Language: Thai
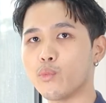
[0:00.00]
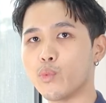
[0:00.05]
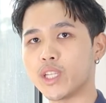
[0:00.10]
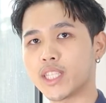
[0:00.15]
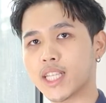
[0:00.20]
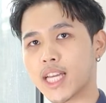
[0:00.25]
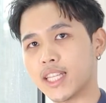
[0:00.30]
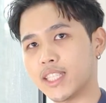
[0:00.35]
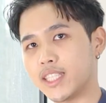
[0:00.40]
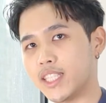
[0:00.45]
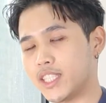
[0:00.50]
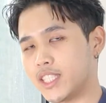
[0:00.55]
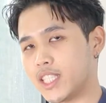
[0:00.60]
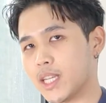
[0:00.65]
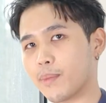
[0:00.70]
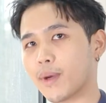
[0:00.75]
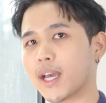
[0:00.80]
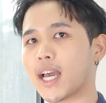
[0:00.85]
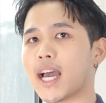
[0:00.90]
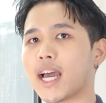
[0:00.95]
วิชั่นที่
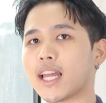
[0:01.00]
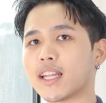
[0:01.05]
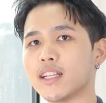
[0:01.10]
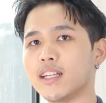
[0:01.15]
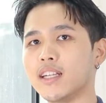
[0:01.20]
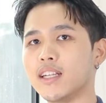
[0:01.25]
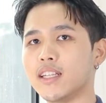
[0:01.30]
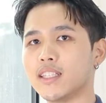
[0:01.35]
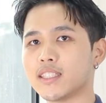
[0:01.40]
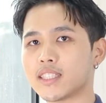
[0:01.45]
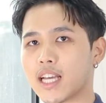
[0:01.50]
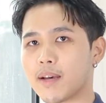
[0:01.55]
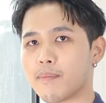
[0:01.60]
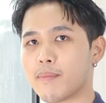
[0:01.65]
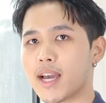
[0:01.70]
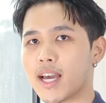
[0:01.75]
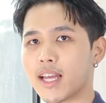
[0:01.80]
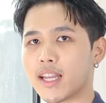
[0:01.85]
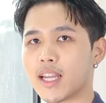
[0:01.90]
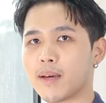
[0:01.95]
เฉียบขาดสา
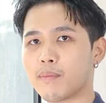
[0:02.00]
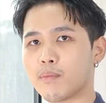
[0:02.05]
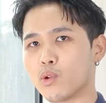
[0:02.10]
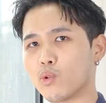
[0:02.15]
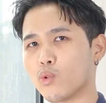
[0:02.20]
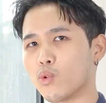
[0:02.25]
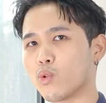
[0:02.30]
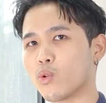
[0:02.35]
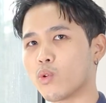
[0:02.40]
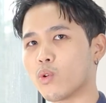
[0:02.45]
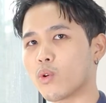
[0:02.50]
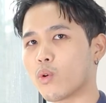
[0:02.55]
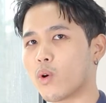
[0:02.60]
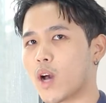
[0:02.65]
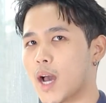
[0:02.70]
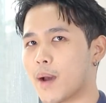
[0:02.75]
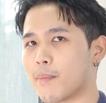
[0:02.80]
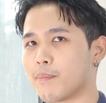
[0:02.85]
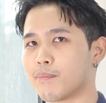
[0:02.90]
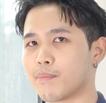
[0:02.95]
มารถรับรู้ค
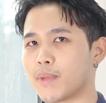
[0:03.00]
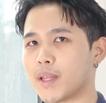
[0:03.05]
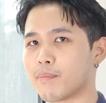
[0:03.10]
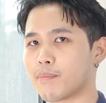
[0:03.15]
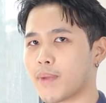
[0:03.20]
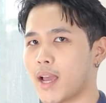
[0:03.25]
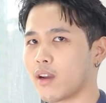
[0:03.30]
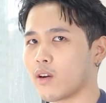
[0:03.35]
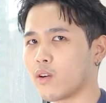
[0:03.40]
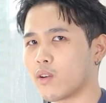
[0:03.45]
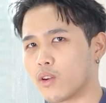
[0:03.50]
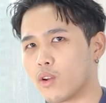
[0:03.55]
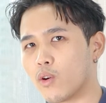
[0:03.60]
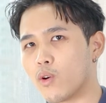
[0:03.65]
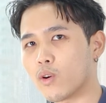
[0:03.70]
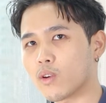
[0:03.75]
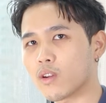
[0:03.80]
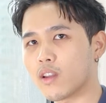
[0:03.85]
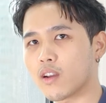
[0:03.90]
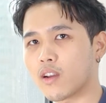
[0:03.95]
วามเปลี่ยนแปลงของโล
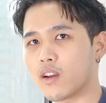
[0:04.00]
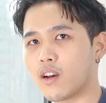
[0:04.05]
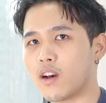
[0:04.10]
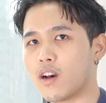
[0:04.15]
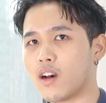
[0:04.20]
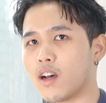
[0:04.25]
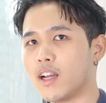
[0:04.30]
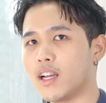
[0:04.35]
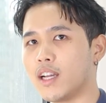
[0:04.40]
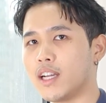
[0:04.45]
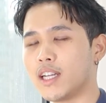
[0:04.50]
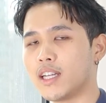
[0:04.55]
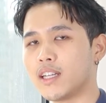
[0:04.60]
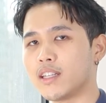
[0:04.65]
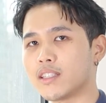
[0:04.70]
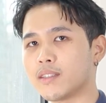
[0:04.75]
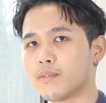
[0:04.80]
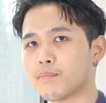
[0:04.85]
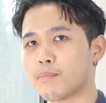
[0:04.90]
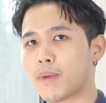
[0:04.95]
กแล้วก็
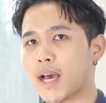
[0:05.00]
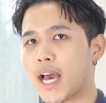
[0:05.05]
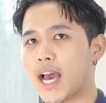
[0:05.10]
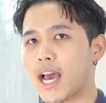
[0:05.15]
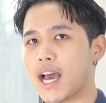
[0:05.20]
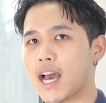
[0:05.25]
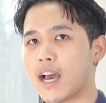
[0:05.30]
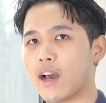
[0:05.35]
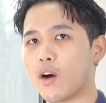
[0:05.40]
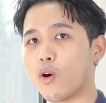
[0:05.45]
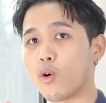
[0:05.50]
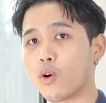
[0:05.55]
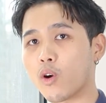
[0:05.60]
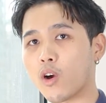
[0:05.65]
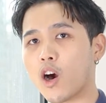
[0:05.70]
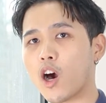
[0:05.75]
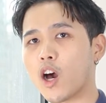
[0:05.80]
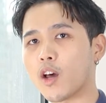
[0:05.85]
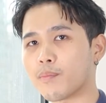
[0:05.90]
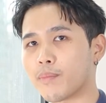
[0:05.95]
พาองค์
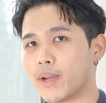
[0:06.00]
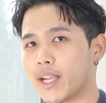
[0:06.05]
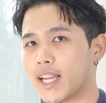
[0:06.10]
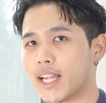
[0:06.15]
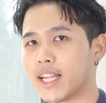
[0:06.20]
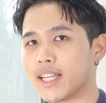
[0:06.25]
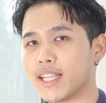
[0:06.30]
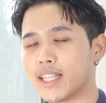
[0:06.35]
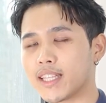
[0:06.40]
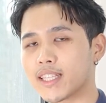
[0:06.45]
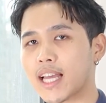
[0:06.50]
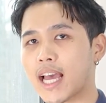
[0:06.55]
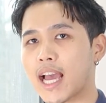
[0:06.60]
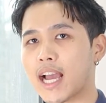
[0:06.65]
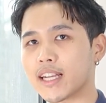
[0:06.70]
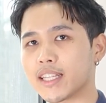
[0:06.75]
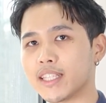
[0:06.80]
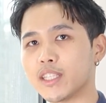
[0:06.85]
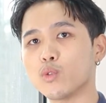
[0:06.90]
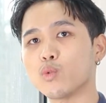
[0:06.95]
กรไปในทิศทา
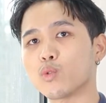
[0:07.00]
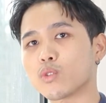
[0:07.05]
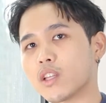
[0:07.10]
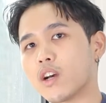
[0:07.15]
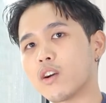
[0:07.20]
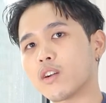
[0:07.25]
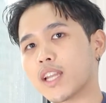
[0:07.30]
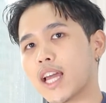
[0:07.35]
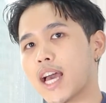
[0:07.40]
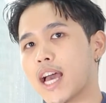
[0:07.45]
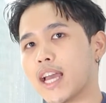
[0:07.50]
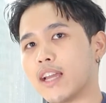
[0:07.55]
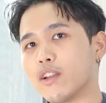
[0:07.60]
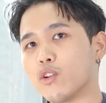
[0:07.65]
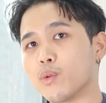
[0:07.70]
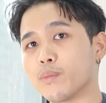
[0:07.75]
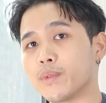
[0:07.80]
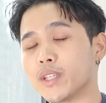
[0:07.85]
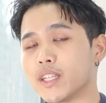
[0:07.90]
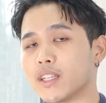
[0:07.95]
งที่ถูกต้องได้
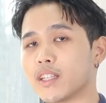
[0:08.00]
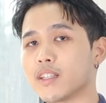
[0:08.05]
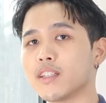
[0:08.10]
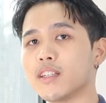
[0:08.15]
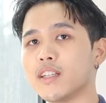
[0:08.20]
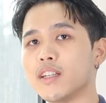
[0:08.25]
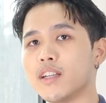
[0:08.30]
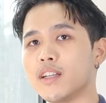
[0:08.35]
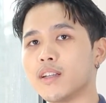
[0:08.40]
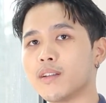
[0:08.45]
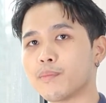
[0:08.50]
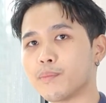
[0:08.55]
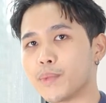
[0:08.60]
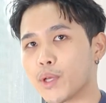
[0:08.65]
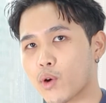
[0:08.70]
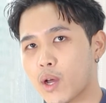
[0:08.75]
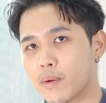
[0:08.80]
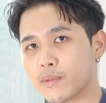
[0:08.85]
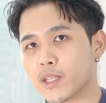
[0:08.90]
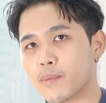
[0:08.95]
รวมถึง
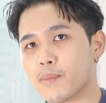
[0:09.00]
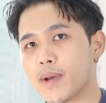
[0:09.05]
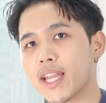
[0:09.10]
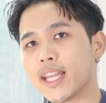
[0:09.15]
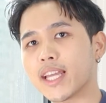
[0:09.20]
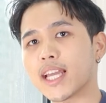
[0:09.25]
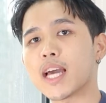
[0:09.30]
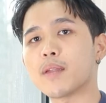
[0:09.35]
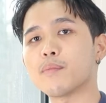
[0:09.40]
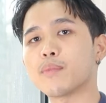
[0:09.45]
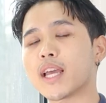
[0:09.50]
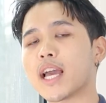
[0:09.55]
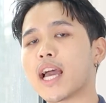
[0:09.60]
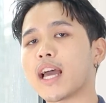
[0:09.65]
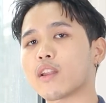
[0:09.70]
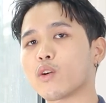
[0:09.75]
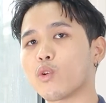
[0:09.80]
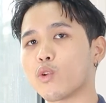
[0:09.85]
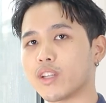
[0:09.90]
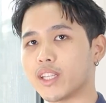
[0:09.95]
มีความสามารถในการบริ
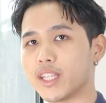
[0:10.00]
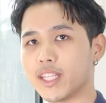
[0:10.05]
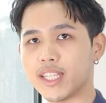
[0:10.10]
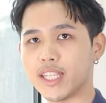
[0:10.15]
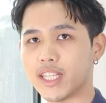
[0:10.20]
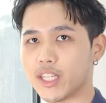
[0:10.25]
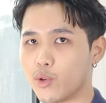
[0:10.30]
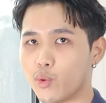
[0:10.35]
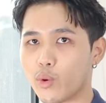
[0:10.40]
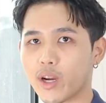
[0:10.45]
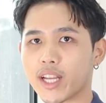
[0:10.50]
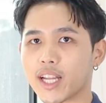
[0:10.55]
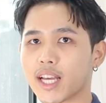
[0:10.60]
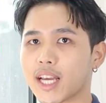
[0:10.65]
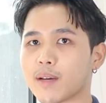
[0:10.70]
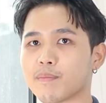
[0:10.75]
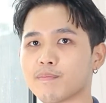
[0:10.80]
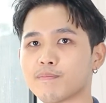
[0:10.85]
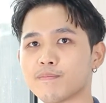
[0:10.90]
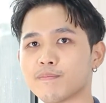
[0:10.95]
หารคนที่ดีด้วยนะ
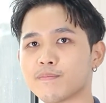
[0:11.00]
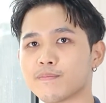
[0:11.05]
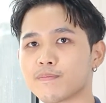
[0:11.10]
ครับ